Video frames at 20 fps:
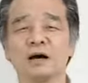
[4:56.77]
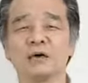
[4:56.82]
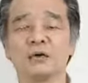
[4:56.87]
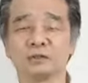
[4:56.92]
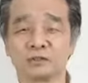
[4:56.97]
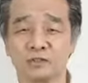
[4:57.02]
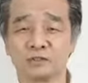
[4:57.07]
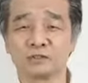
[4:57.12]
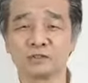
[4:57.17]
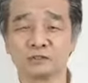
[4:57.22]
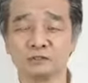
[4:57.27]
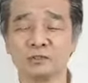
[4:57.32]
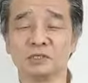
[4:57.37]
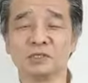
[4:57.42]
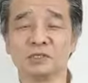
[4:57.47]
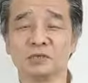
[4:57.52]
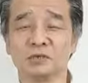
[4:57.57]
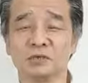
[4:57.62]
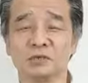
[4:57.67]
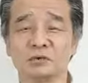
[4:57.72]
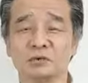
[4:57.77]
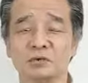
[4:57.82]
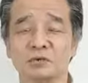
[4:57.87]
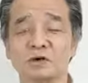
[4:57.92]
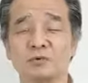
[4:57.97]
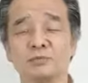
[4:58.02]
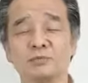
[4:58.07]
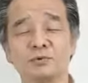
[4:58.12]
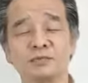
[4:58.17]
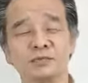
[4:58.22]
お楽しみいただけるこ
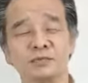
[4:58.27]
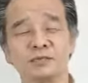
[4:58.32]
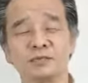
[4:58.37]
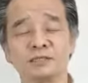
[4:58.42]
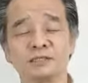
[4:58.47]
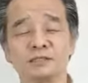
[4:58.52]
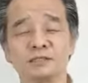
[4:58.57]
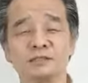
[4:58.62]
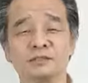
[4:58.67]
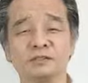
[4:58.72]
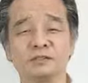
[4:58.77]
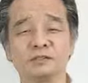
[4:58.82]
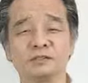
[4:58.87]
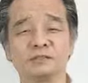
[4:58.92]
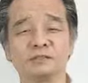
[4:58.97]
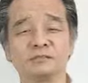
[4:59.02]
こブリケン地区について